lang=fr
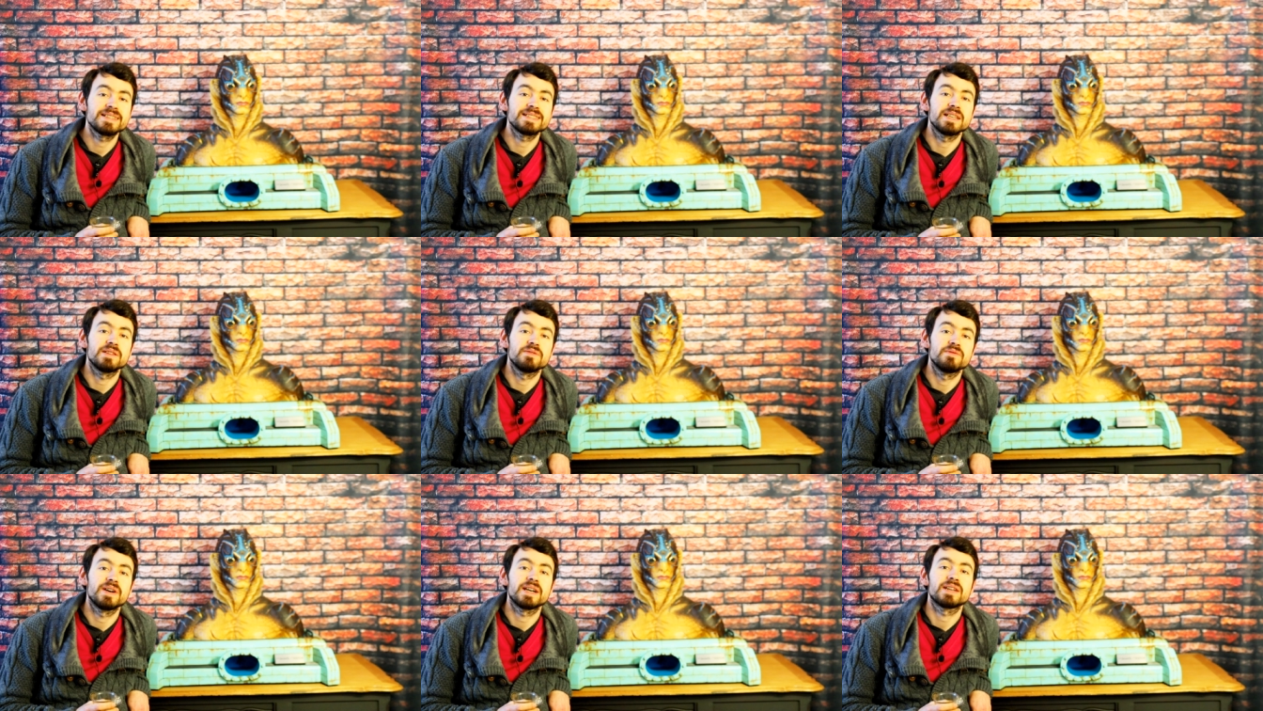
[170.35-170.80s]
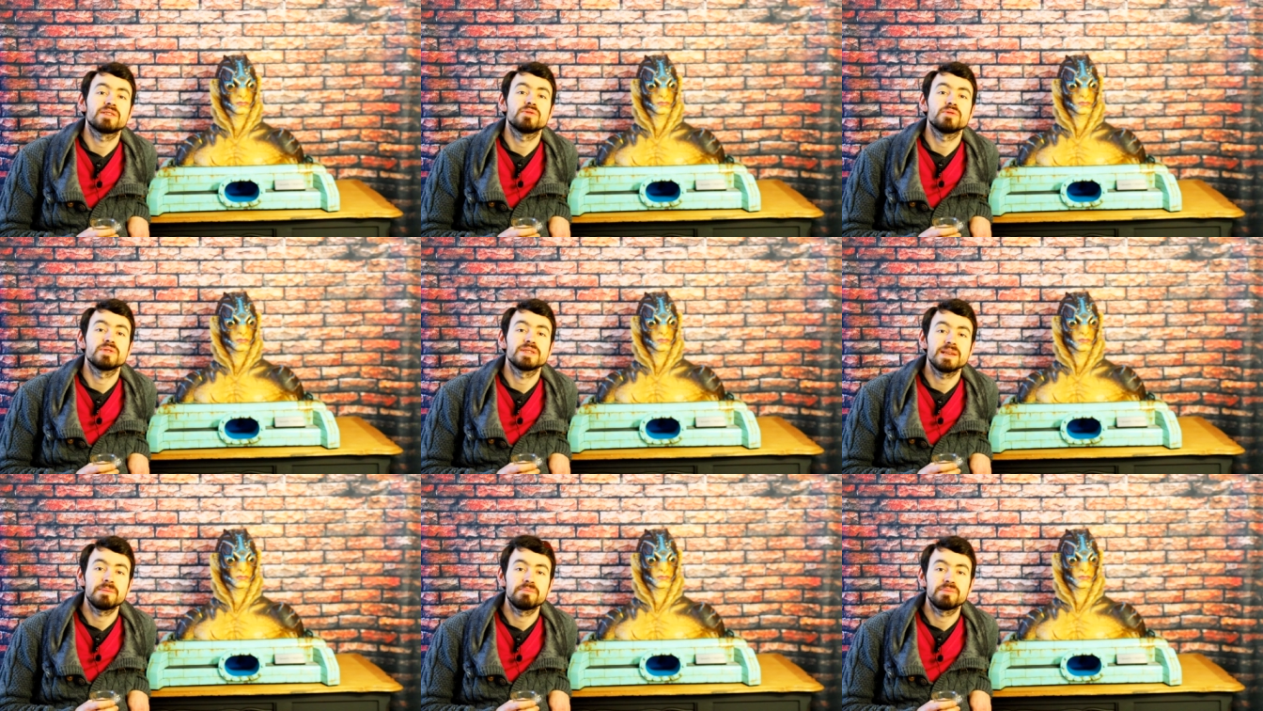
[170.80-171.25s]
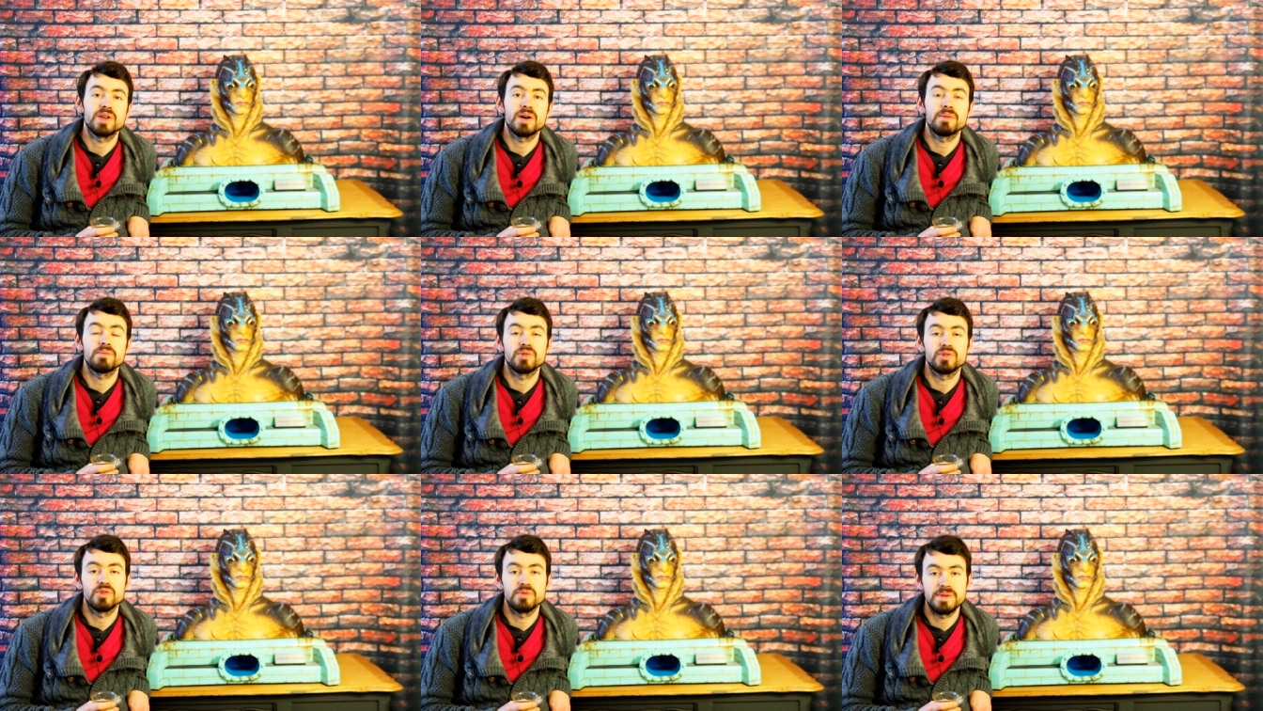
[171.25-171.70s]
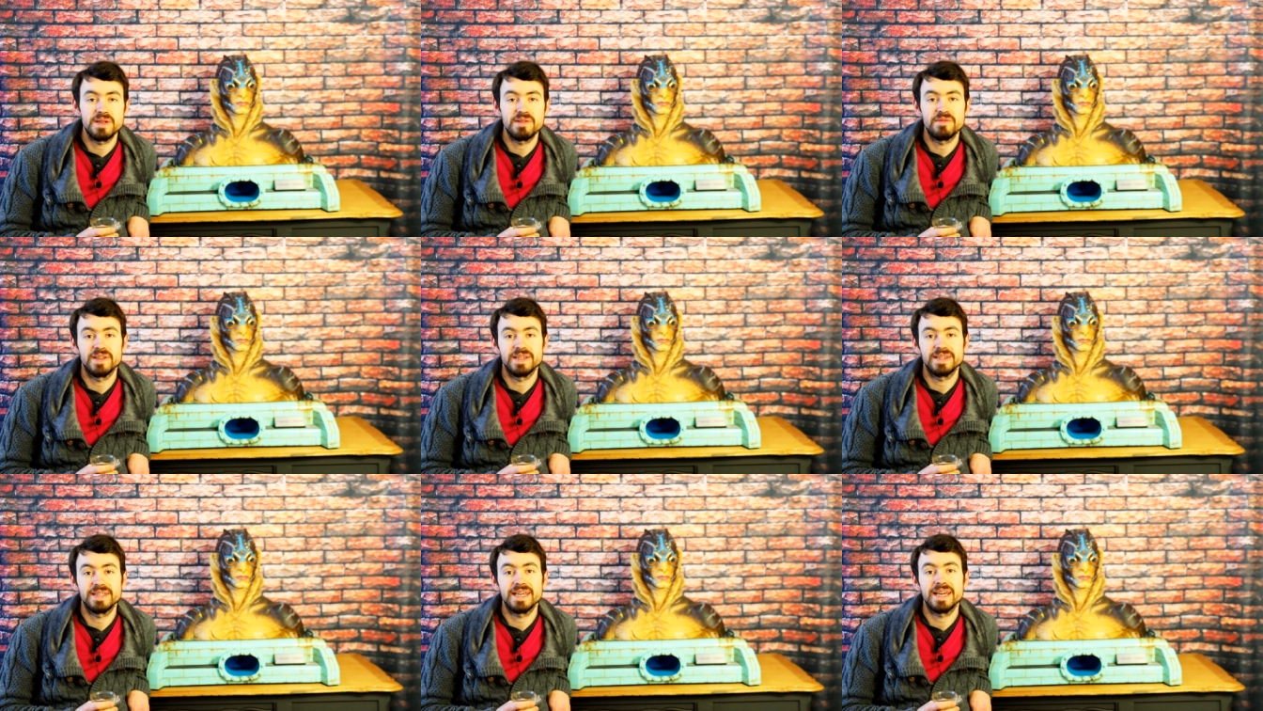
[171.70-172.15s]
cette vague de septembre
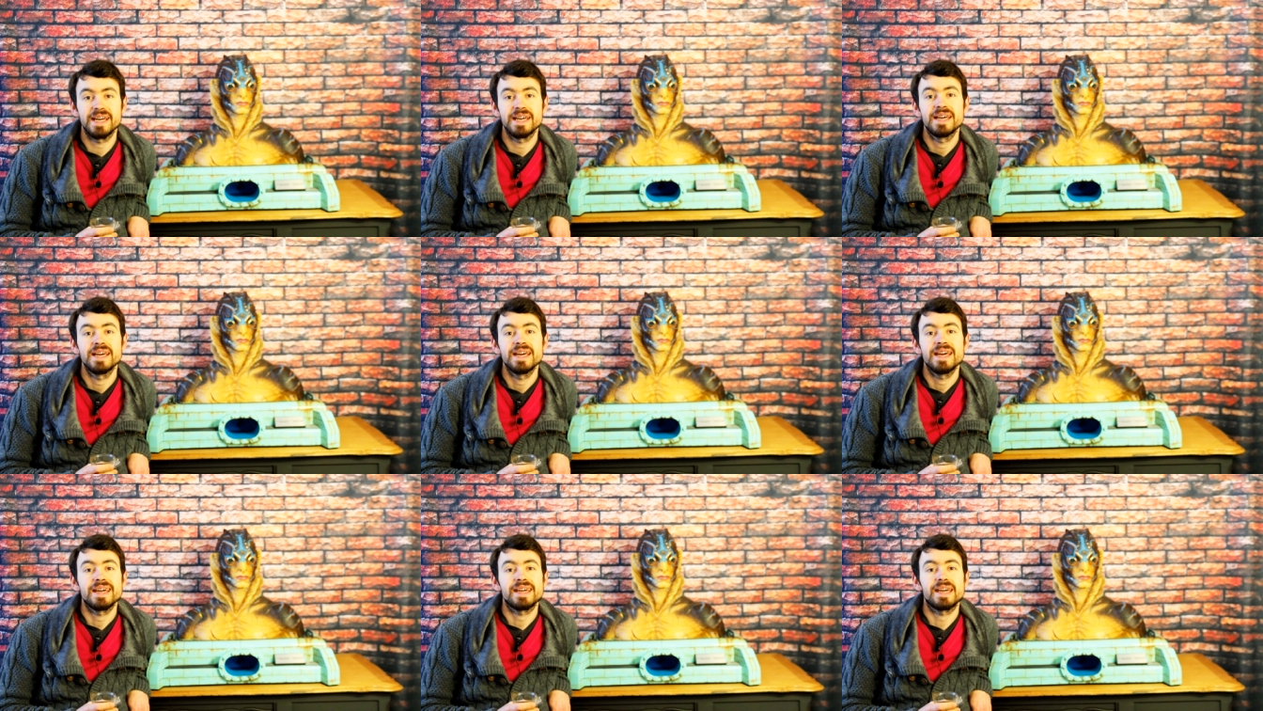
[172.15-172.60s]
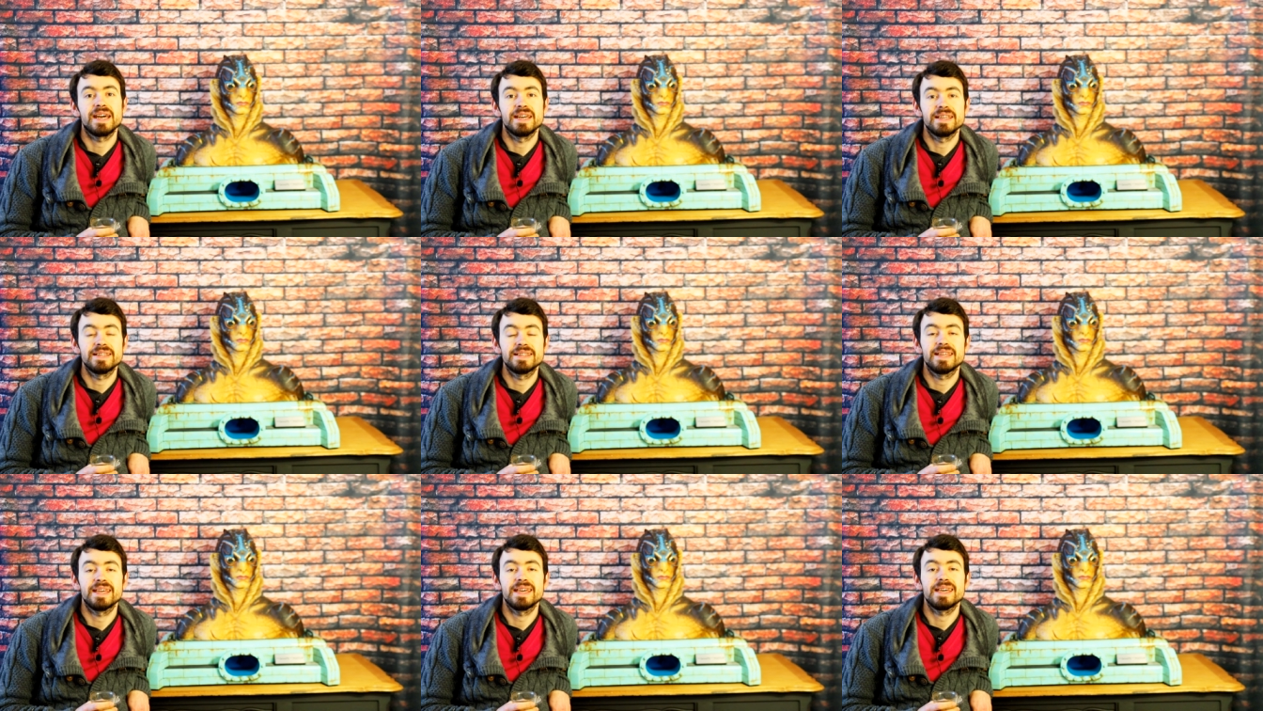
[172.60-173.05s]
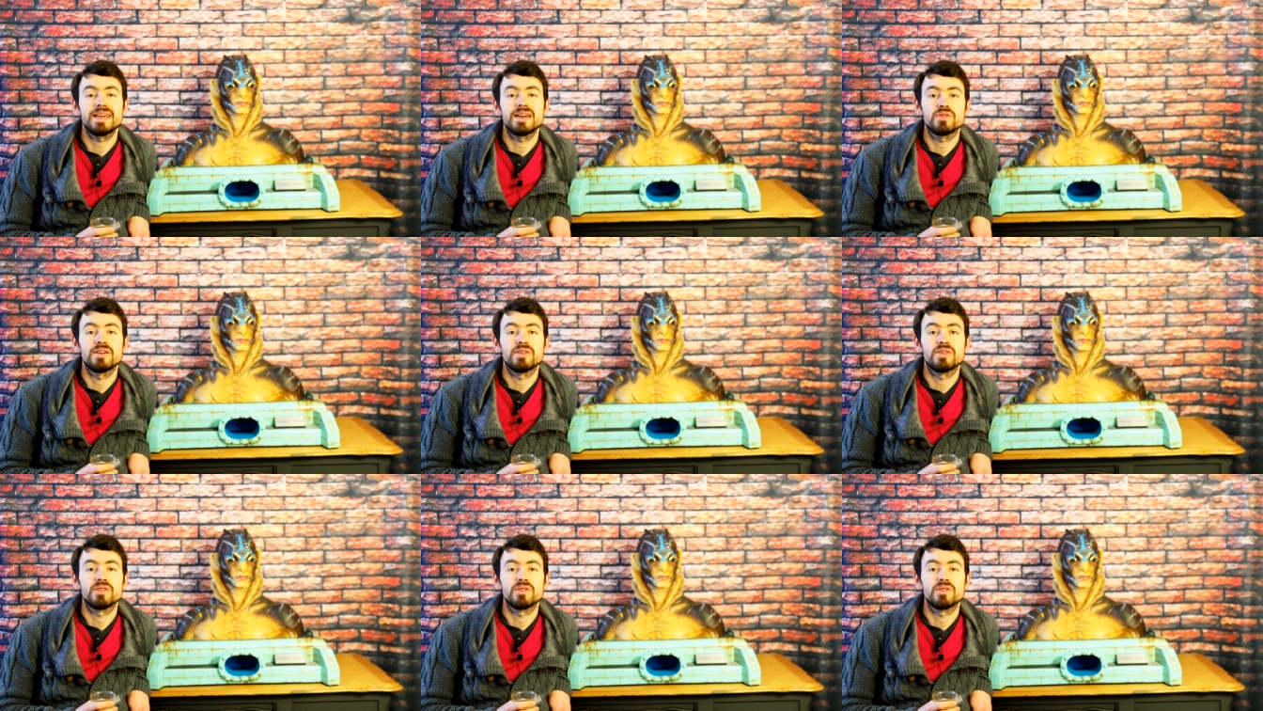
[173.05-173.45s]
2021 qui a été